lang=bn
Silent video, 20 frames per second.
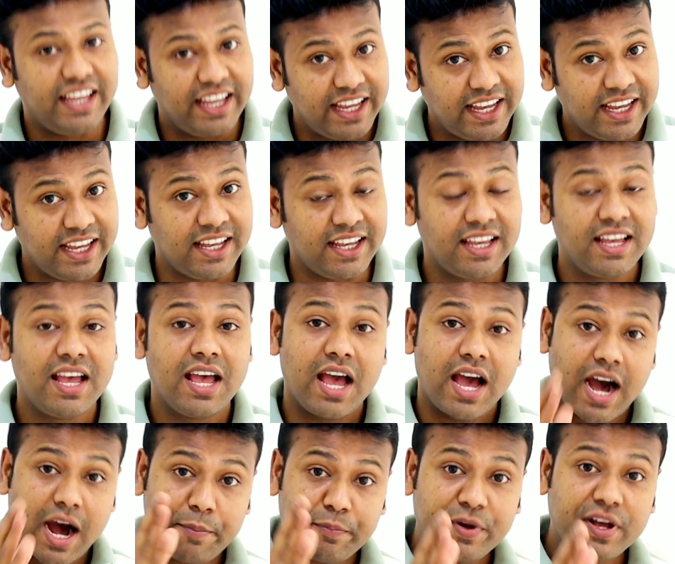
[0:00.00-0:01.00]
হ্যাঁ
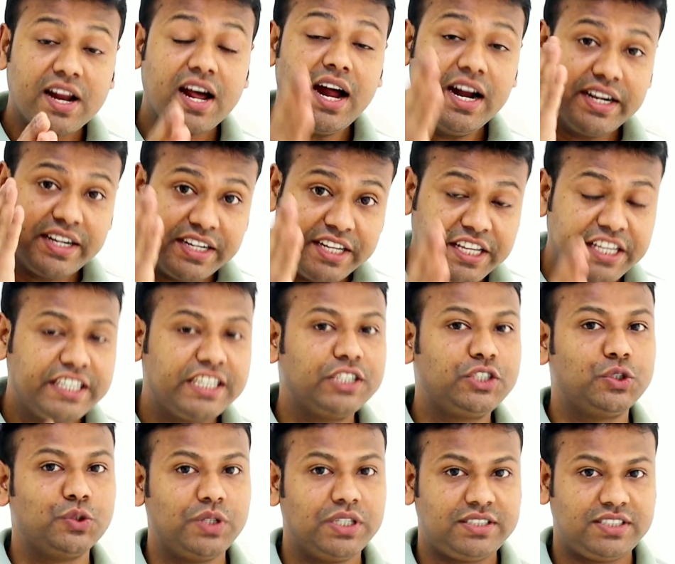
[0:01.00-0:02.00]
আপনারা ঠিকই
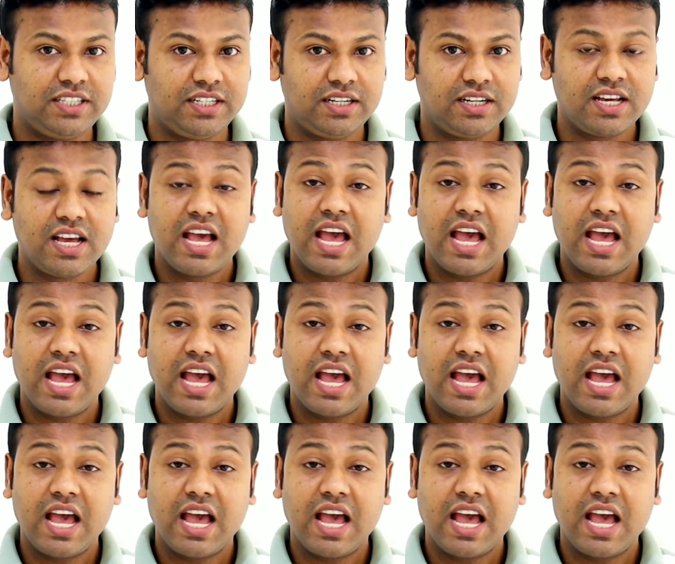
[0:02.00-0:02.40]
শুনেছেন